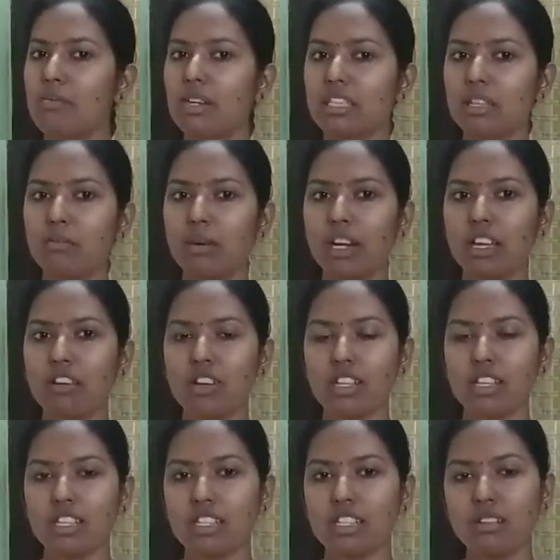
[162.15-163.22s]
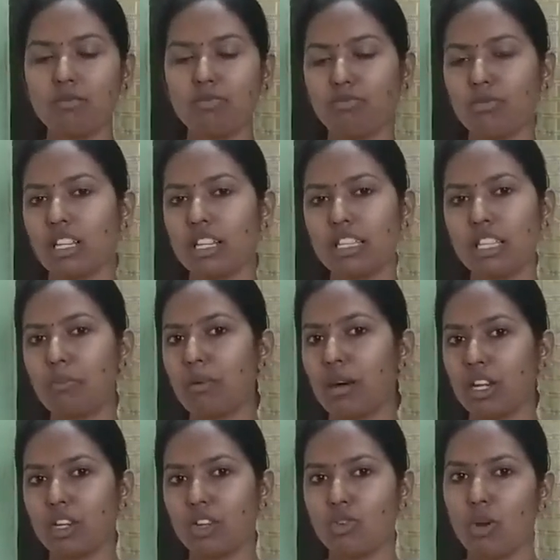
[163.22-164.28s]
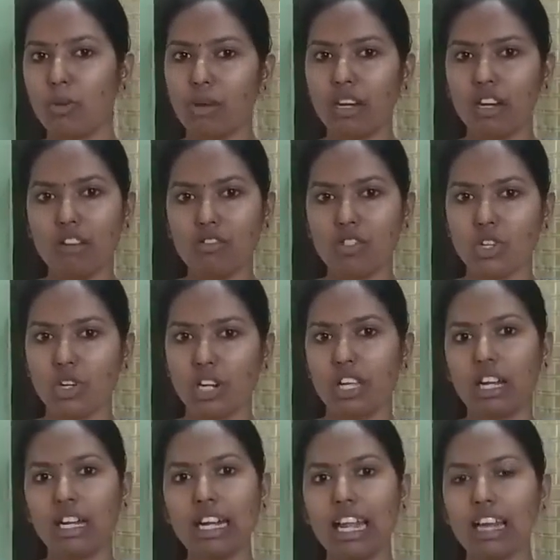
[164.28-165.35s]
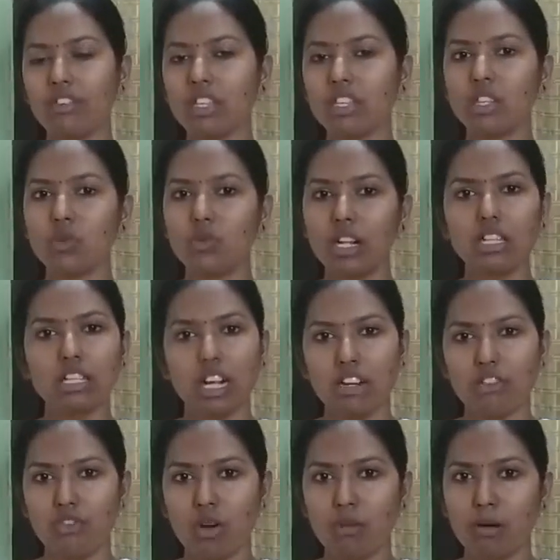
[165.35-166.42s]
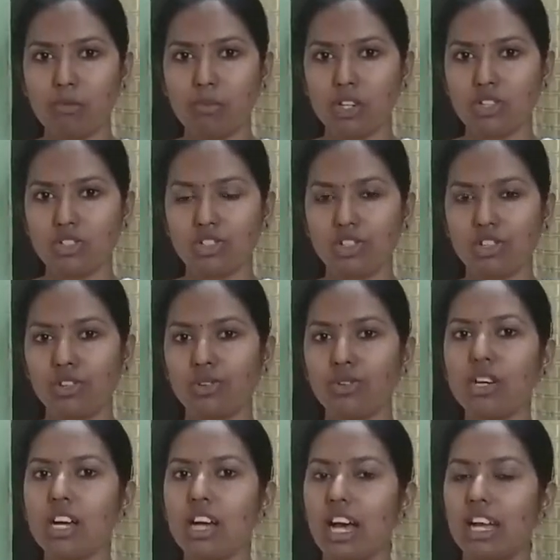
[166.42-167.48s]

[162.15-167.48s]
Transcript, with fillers: மற்றபடி வந்துட்டு இதாக படிக்கணும் அப்படின்னு அவசியம் கிடையாது ஆனால் லெவன்த்து டுவெல்த் கன்ஃபார்மாக படிச்சிருக்கணும்